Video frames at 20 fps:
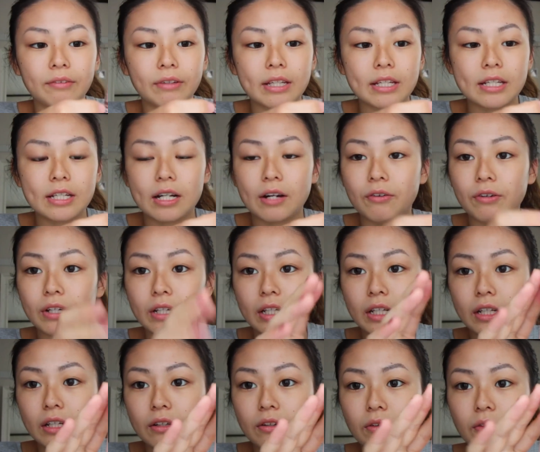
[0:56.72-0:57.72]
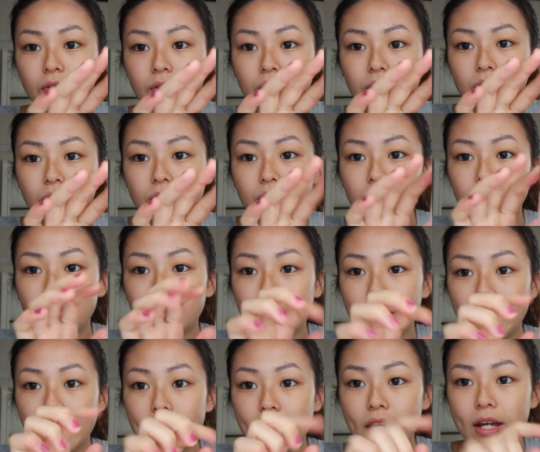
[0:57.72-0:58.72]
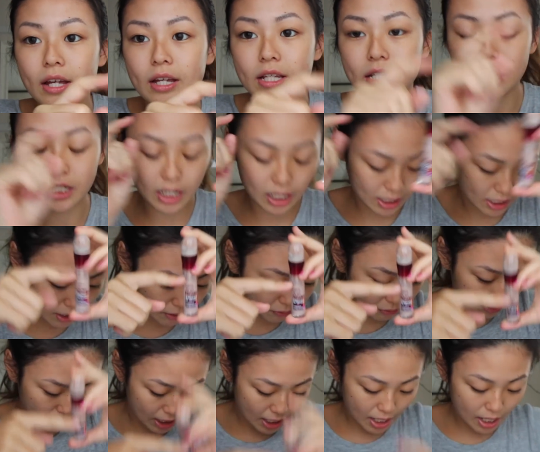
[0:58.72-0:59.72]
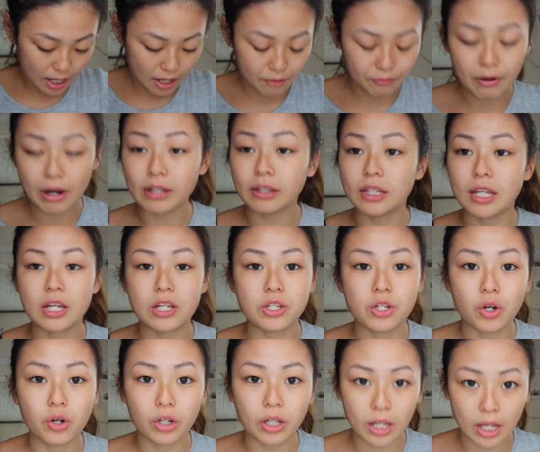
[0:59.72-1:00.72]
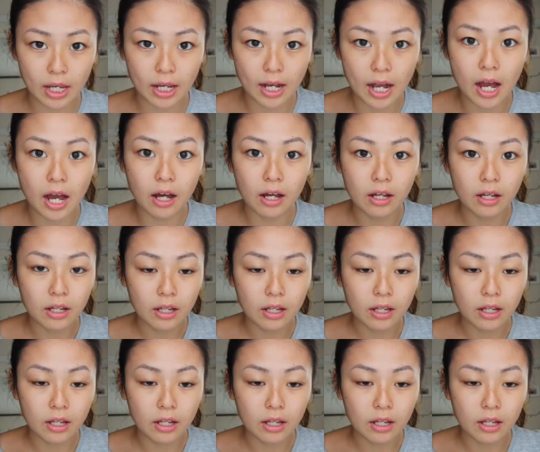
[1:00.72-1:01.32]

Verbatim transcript: 私がお気に入りのこのこれしかなくてファンデーション系が